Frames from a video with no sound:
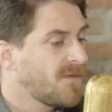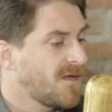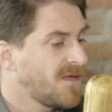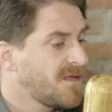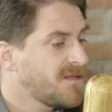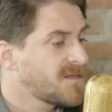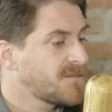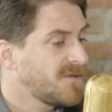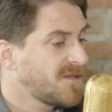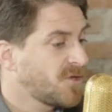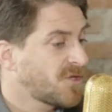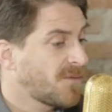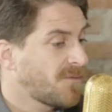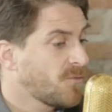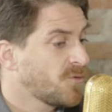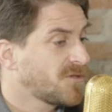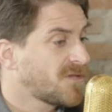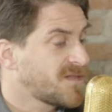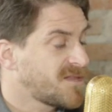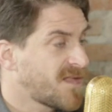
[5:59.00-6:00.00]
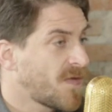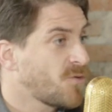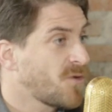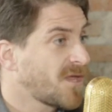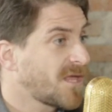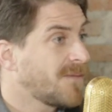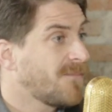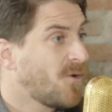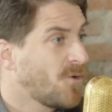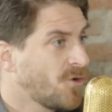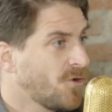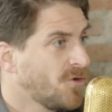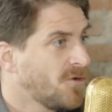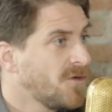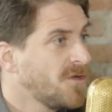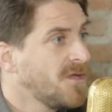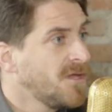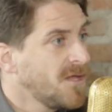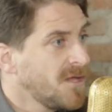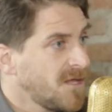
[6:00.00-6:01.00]
ahí, se mete otra pregunta, si hay un esquema o no,
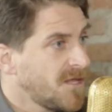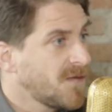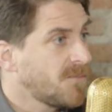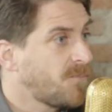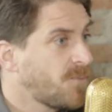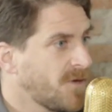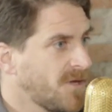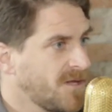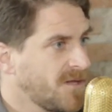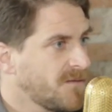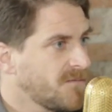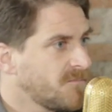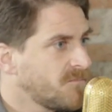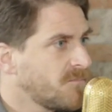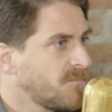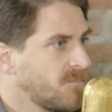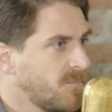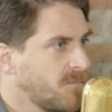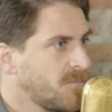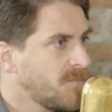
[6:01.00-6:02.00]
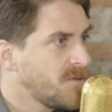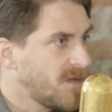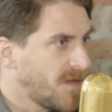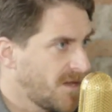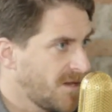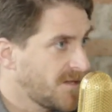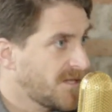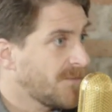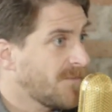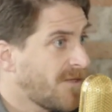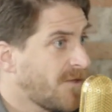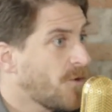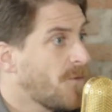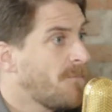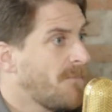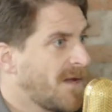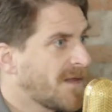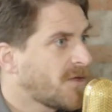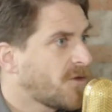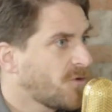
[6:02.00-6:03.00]
y después el tema de los
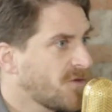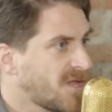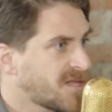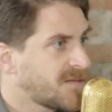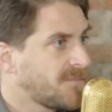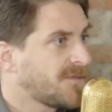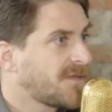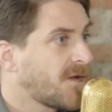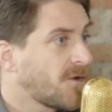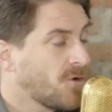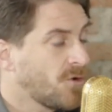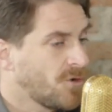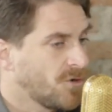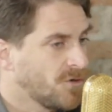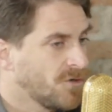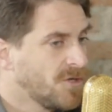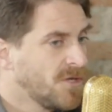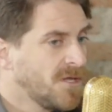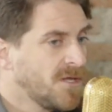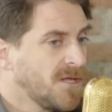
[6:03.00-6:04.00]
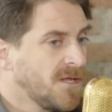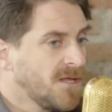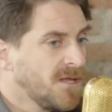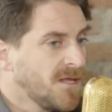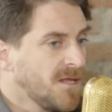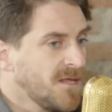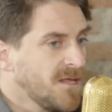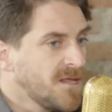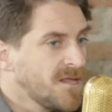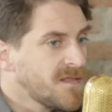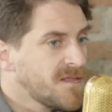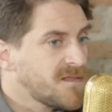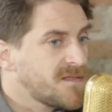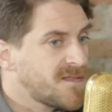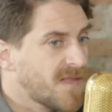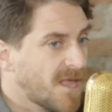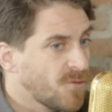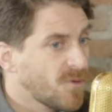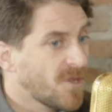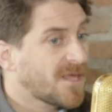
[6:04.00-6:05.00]
marcos y aceptarlos o no.
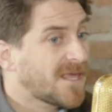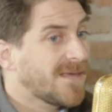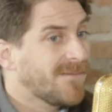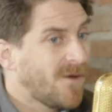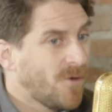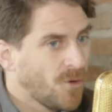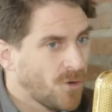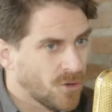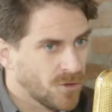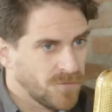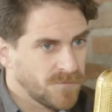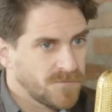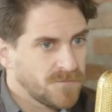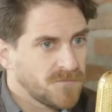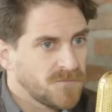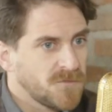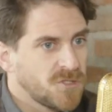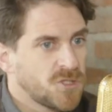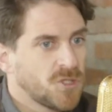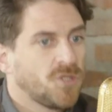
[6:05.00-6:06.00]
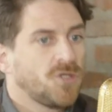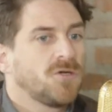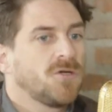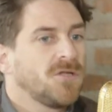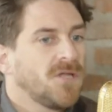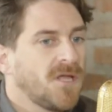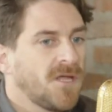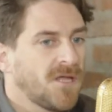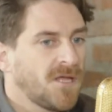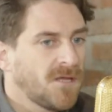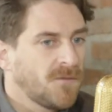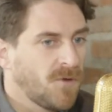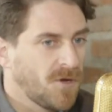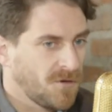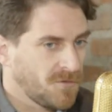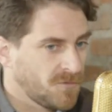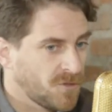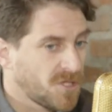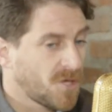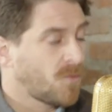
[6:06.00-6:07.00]
Si esquema o no, yo, eh, bueno,
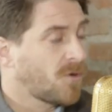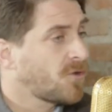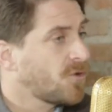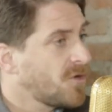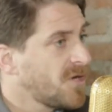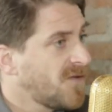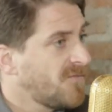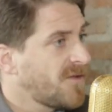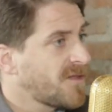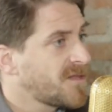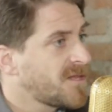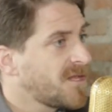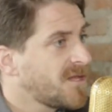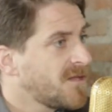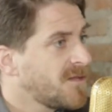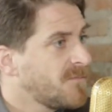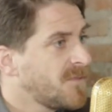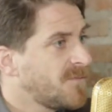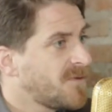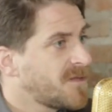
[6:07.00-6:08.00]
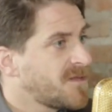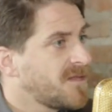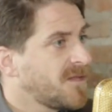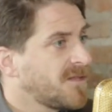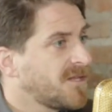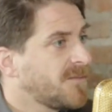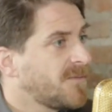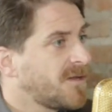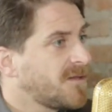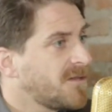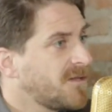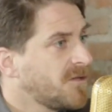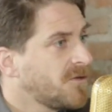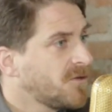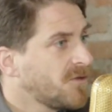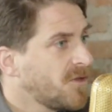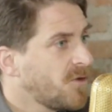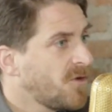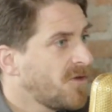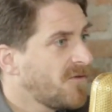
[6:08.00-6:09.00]
estoy de acuerdo con la frase de mi presidente de partido,
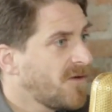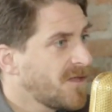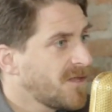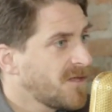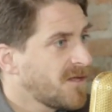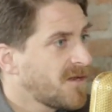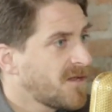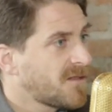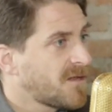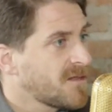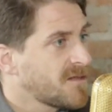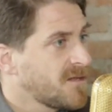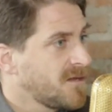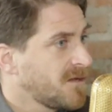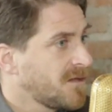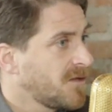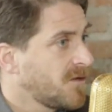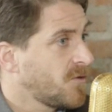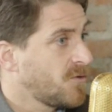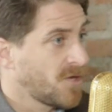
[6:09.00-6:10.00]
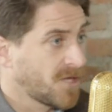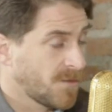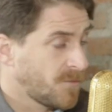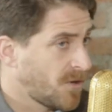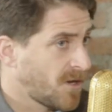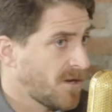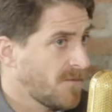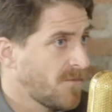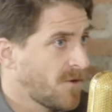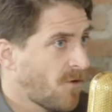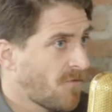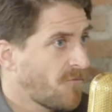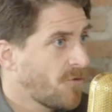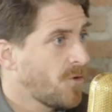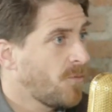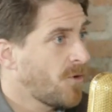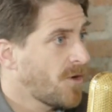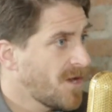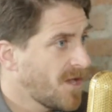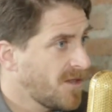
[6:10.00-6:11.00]
Diego Ibáñez, en la tercera, que dijo no hay que poner las manos en fuego
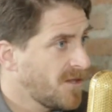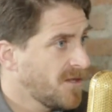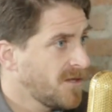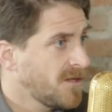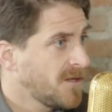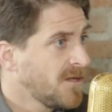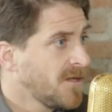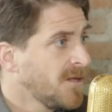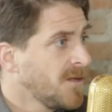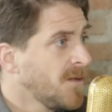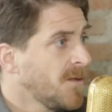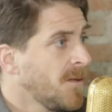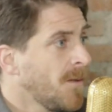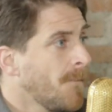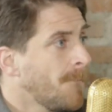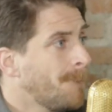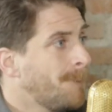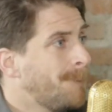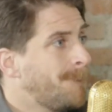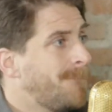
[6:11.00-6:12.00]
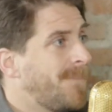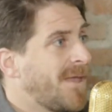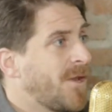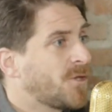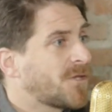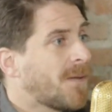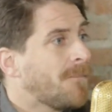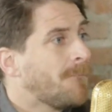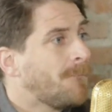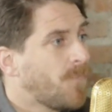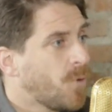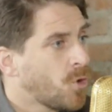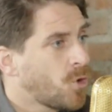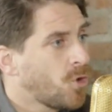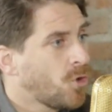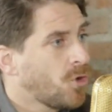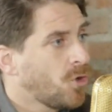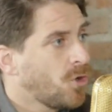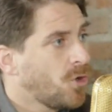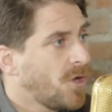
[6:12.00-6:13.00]
por nadie, pero
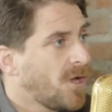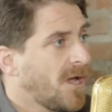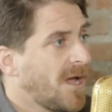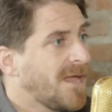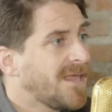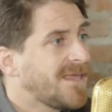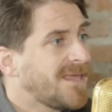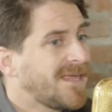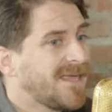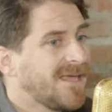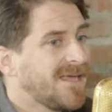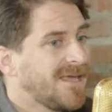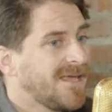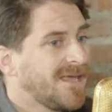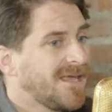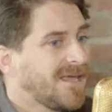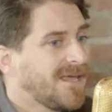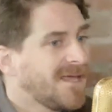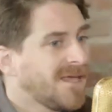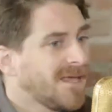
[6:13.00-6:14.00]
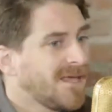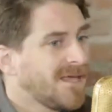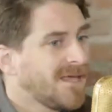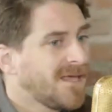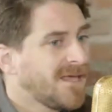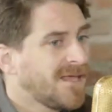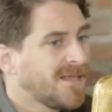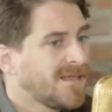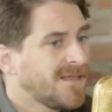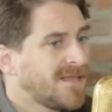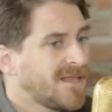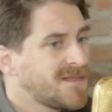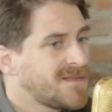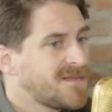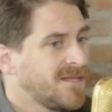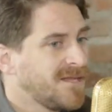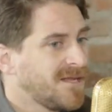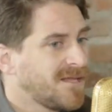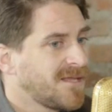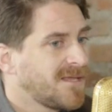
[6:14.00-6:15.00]
tampoco hay que eh,
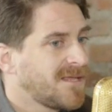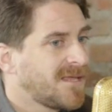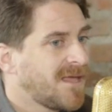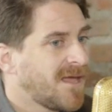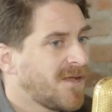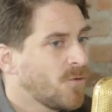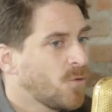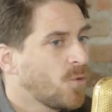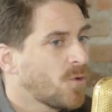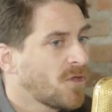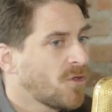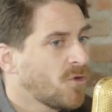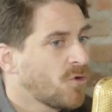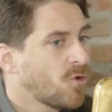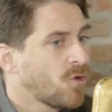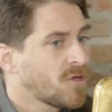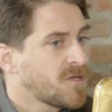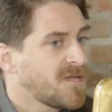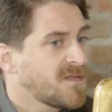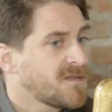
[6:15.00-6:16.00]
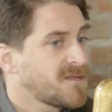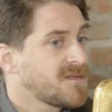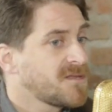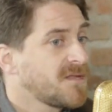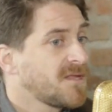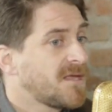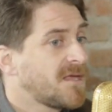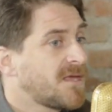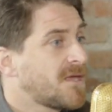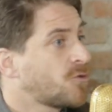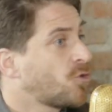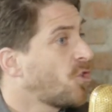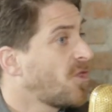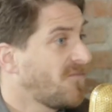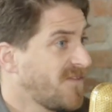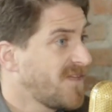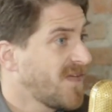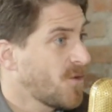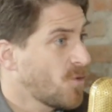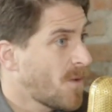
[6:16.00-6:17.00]
decir que han ocurrido cosas que
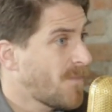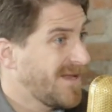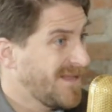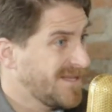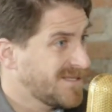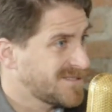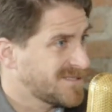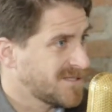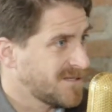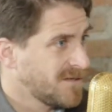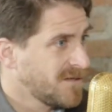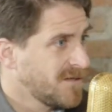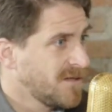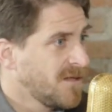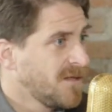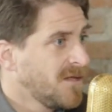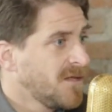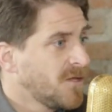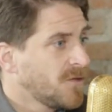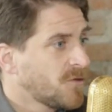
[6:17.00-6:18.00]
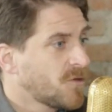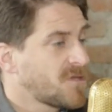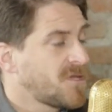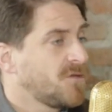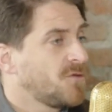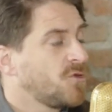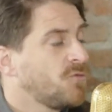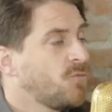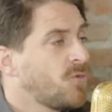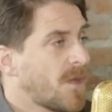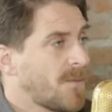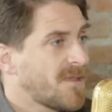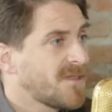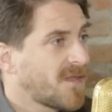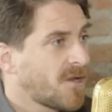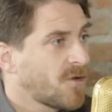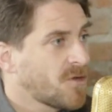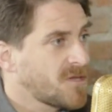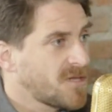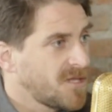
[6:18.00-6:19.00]
todavía no aparecen. Entonces, voy a
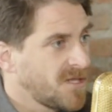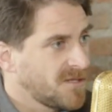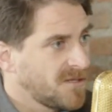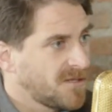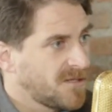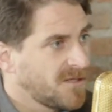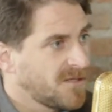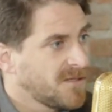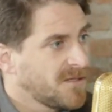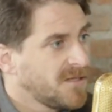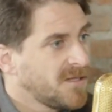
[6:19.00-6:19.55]
plantear lo siguiente.